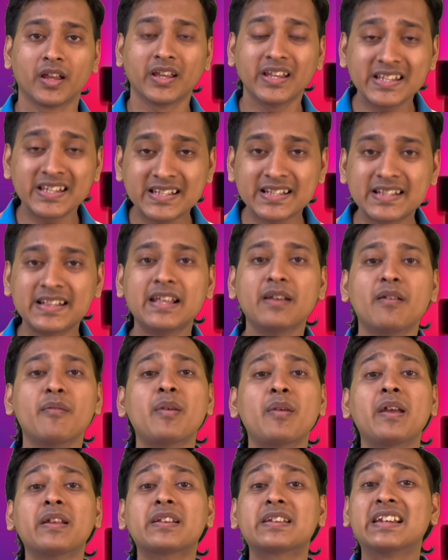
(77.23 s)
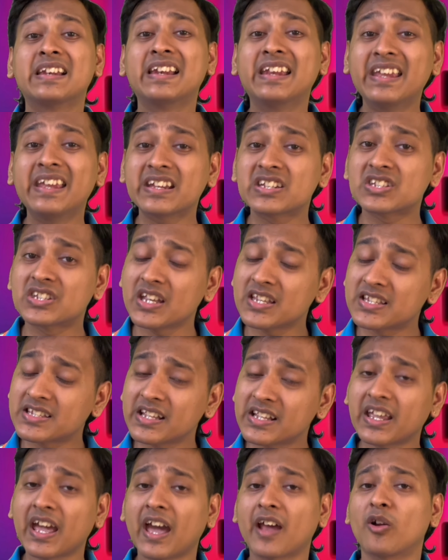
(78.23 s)
इसलिए मैं लीग स्टेज से
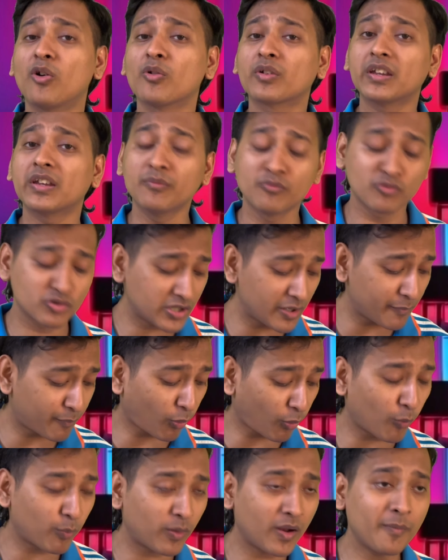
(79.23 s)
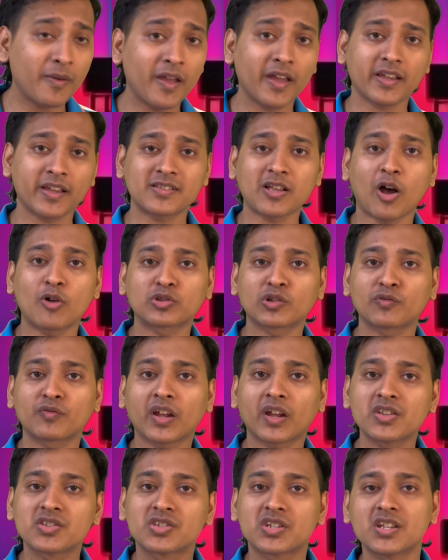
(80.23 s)
कह रहा हूं कि मुझे प्रॉब्लम है कि साउथ
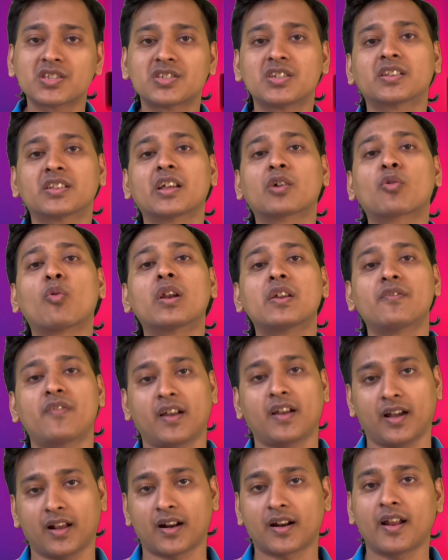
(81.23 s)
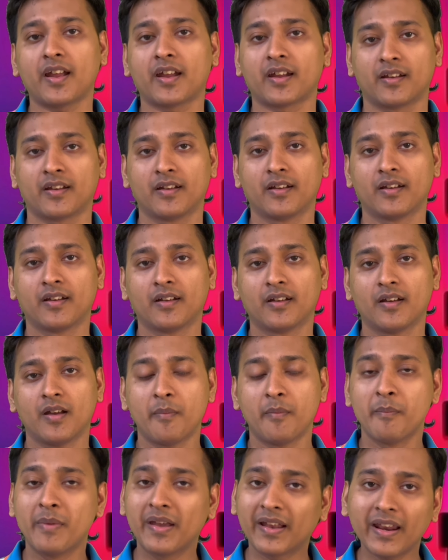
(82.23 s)
अफ्रीका जीत जीत के क्वालिफाई कर रहा है
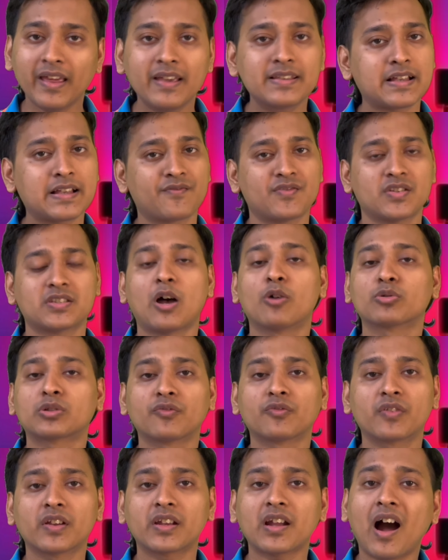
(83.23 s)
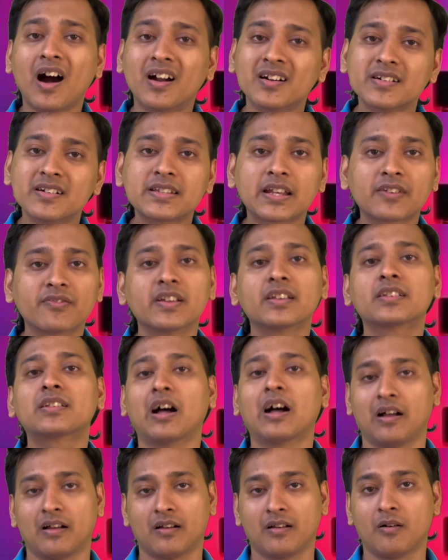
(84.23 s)
मेरे हिसाब से साउथ अफ्रीका अनडिजर्विंग था
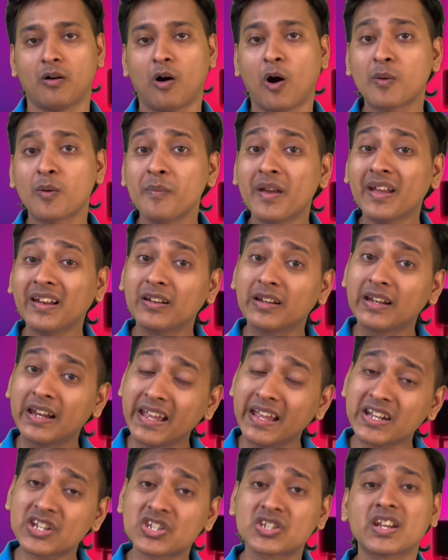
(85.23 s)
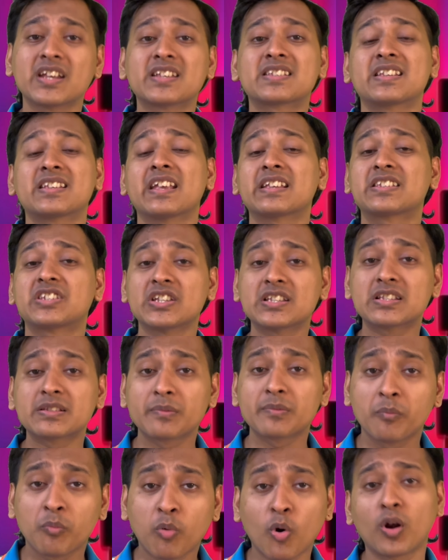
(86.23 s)
और मैं लीग स्टेज से चीज
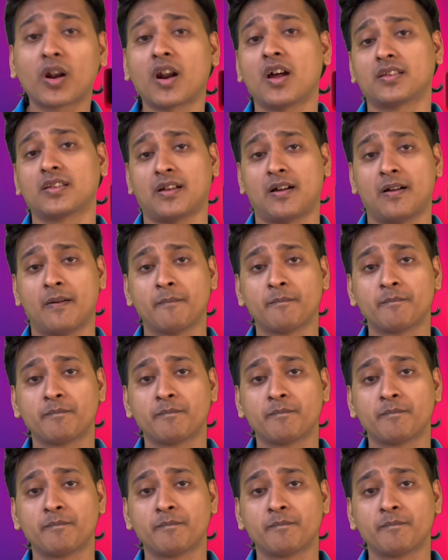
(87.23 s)
बोल रहा था